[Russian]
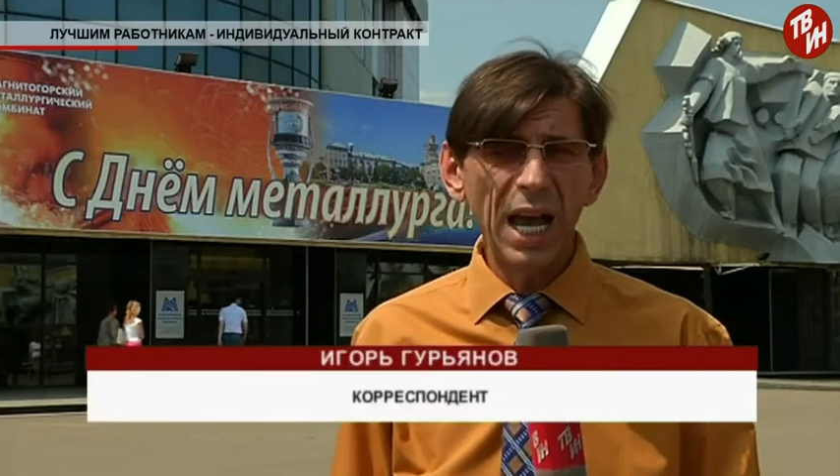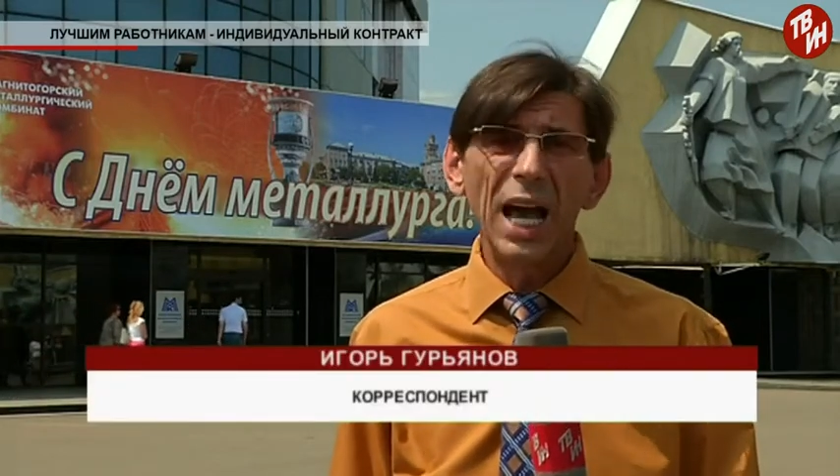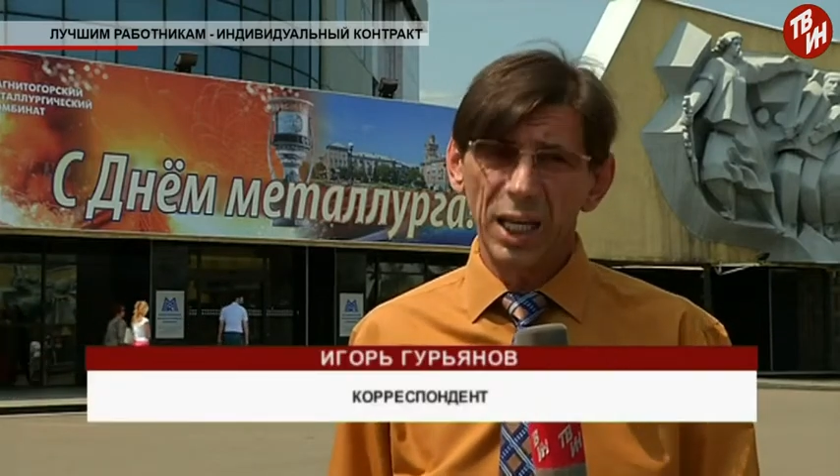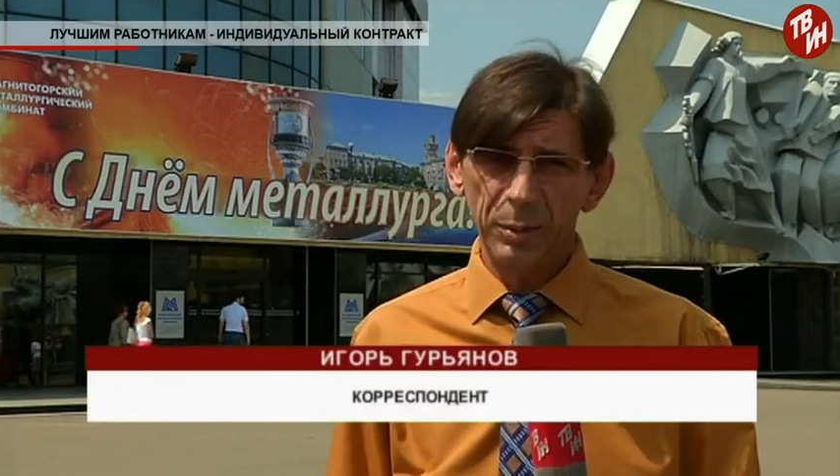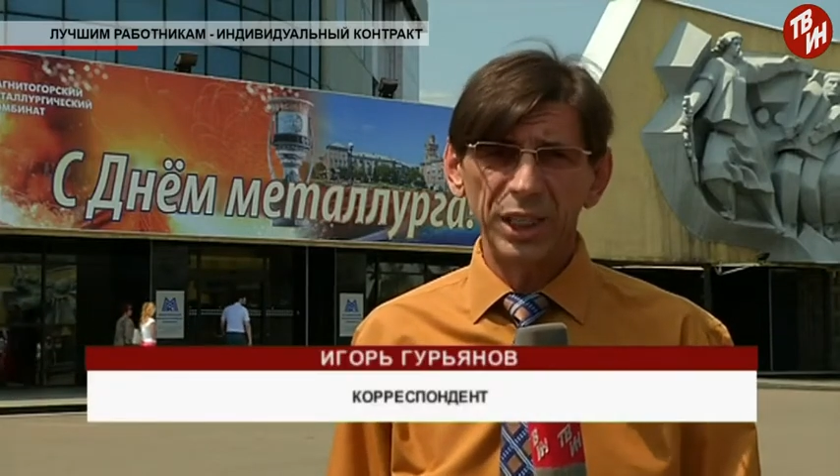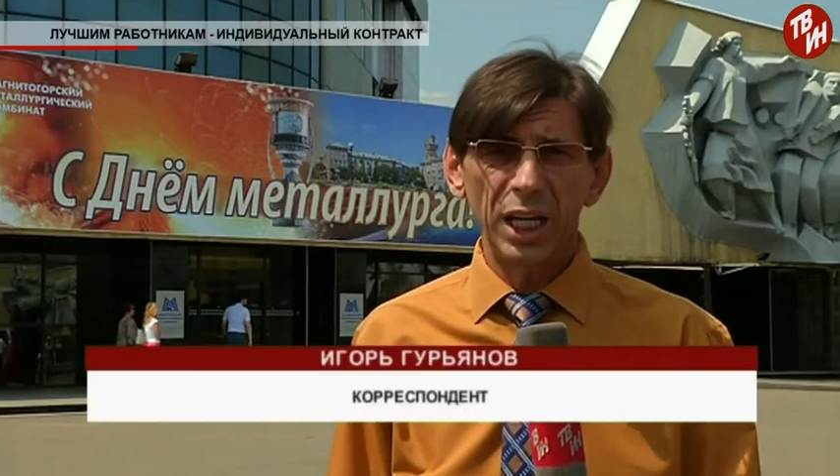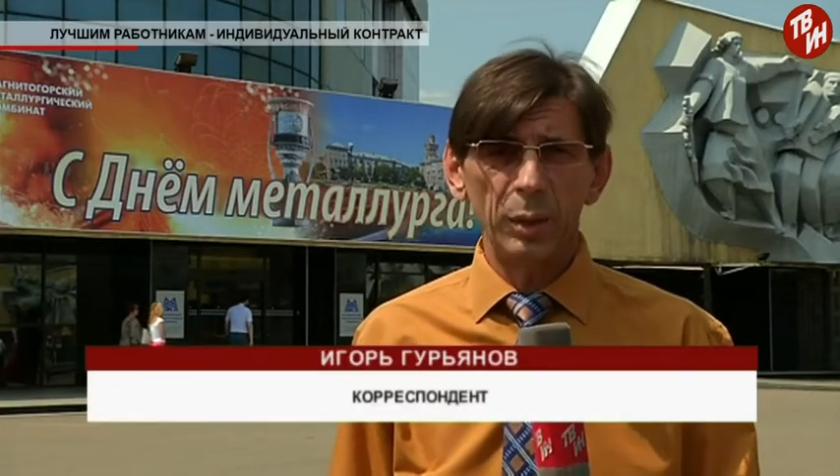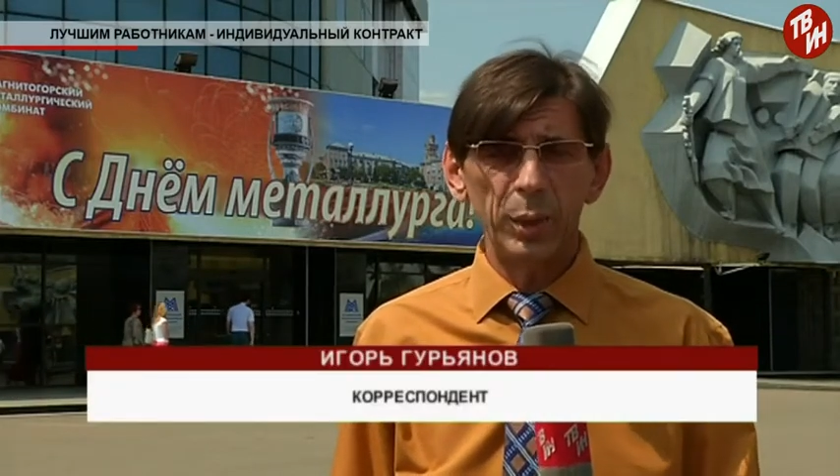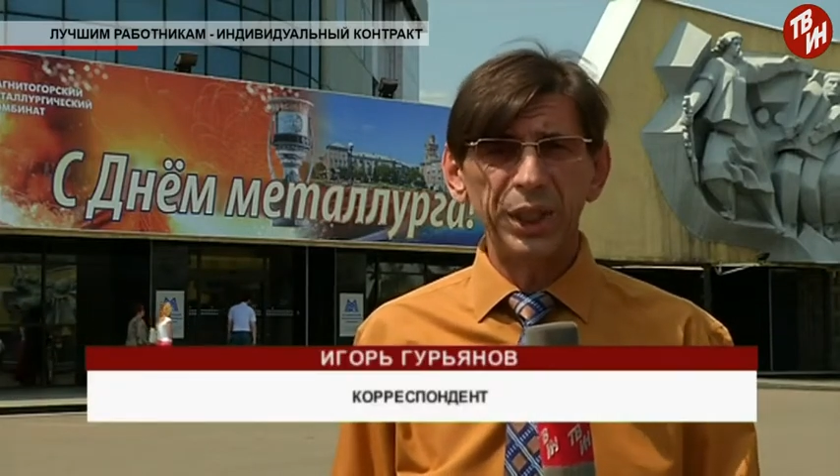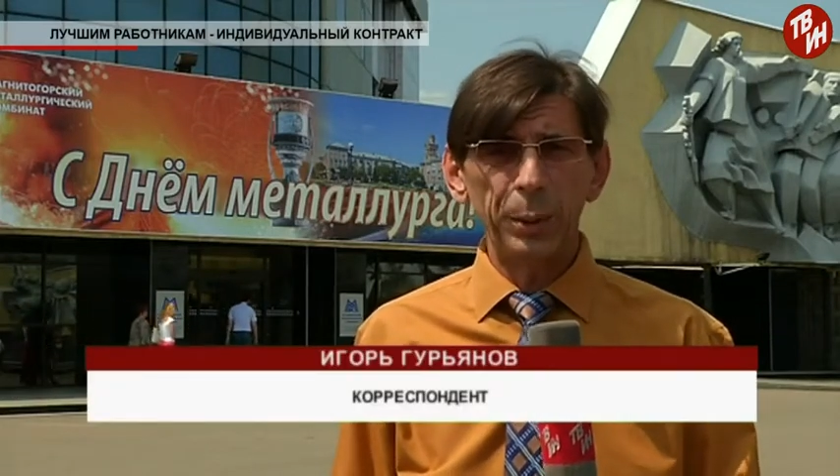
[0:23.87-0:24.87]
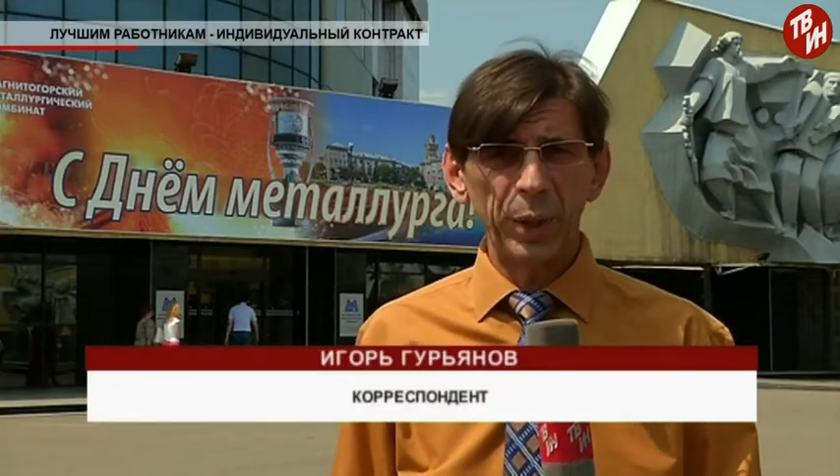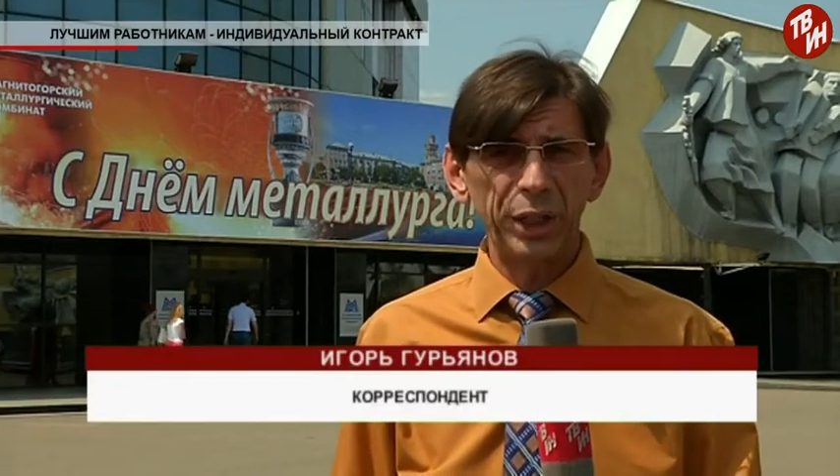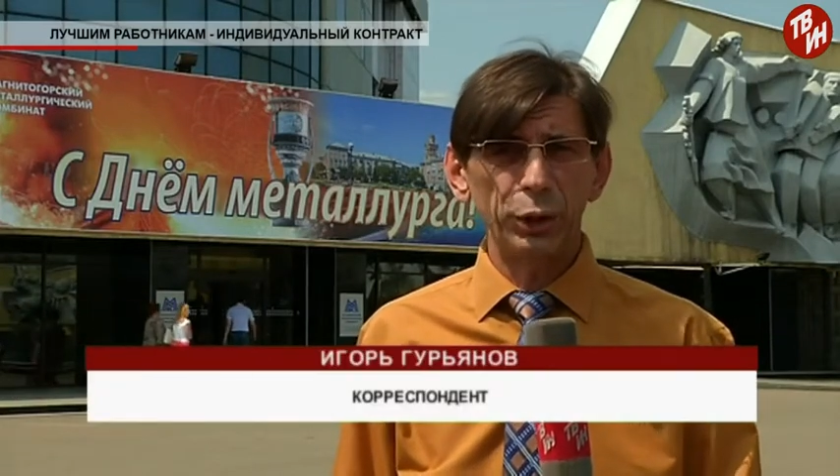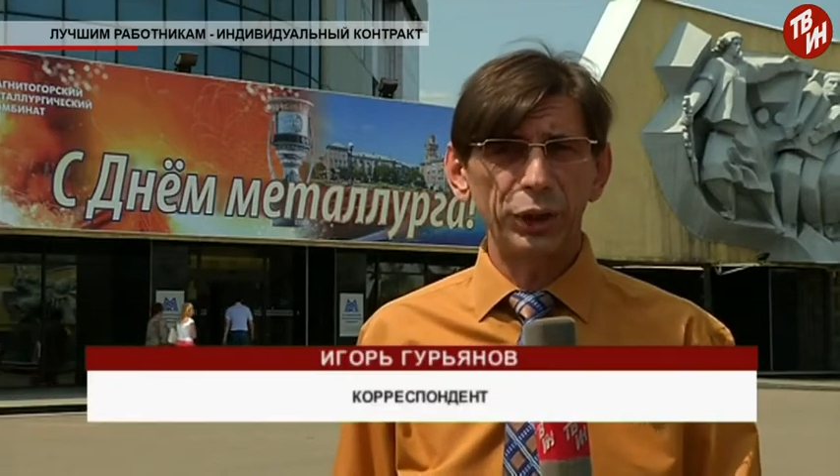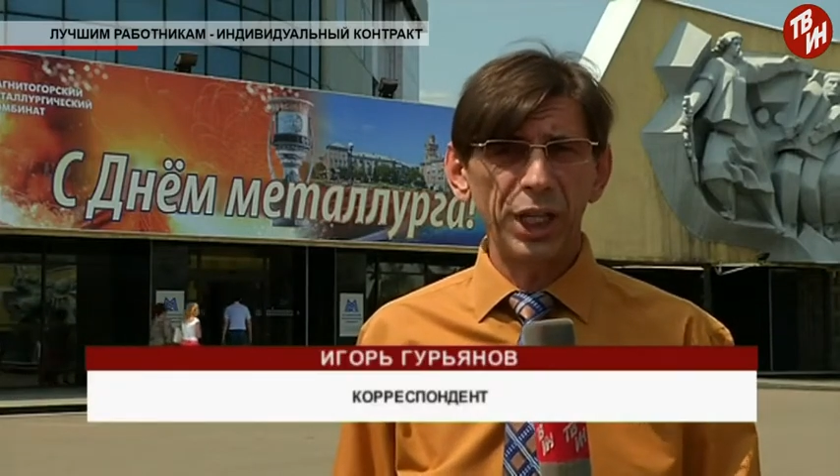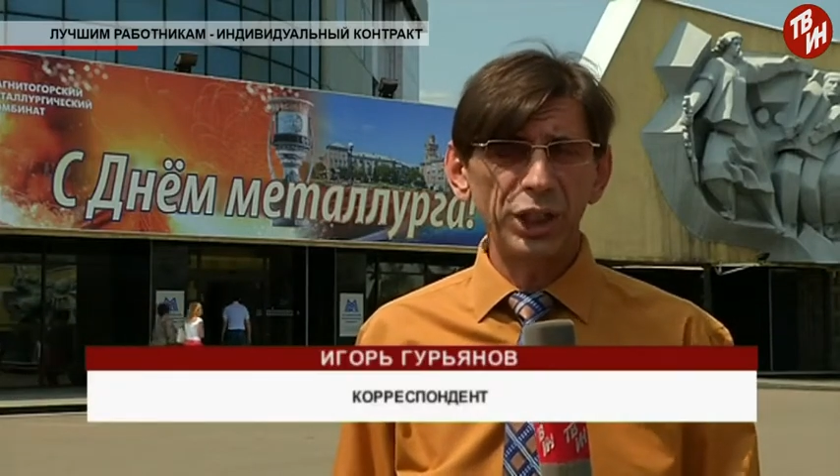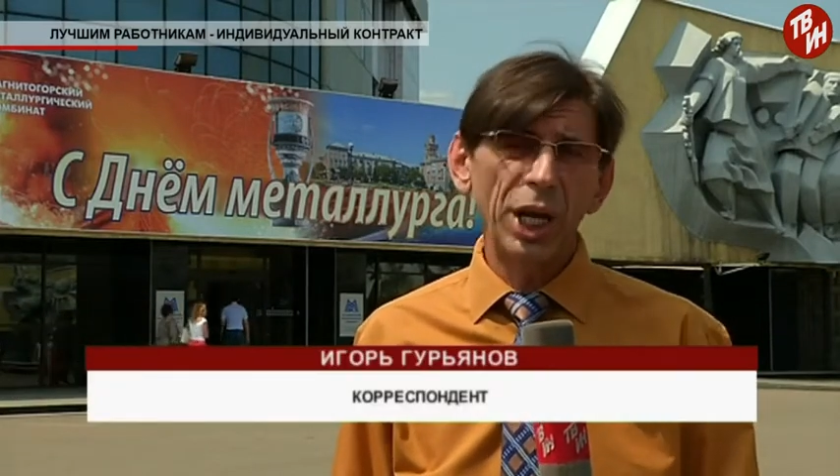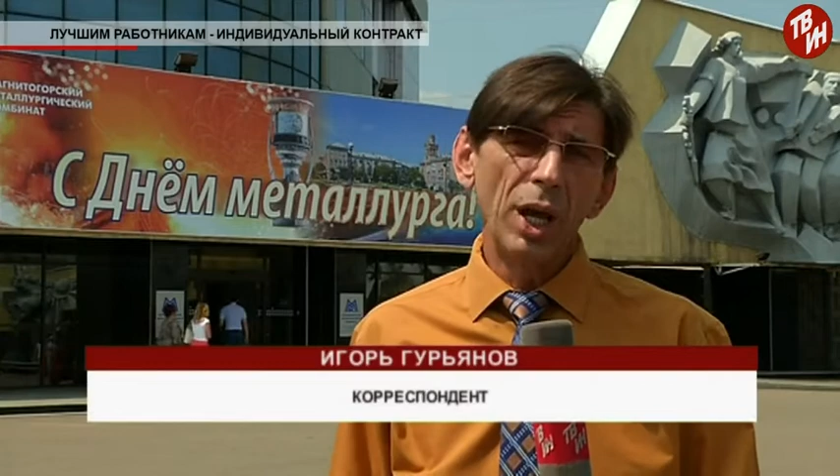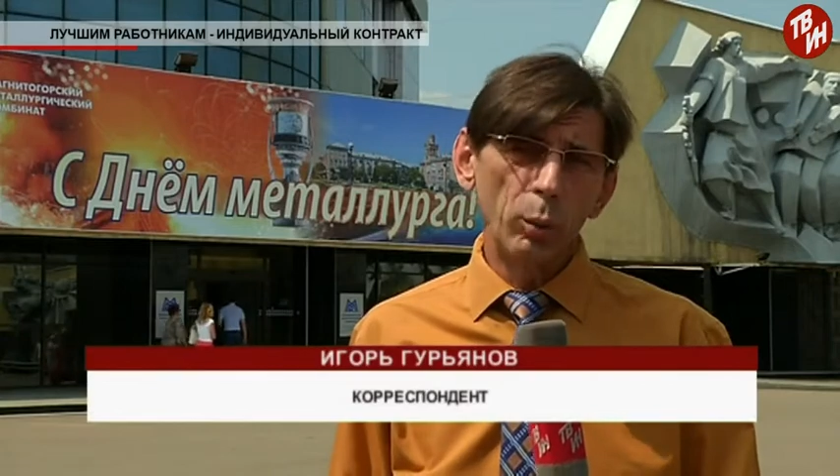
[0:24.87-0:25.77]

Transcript: а именно об этом пойдет речь,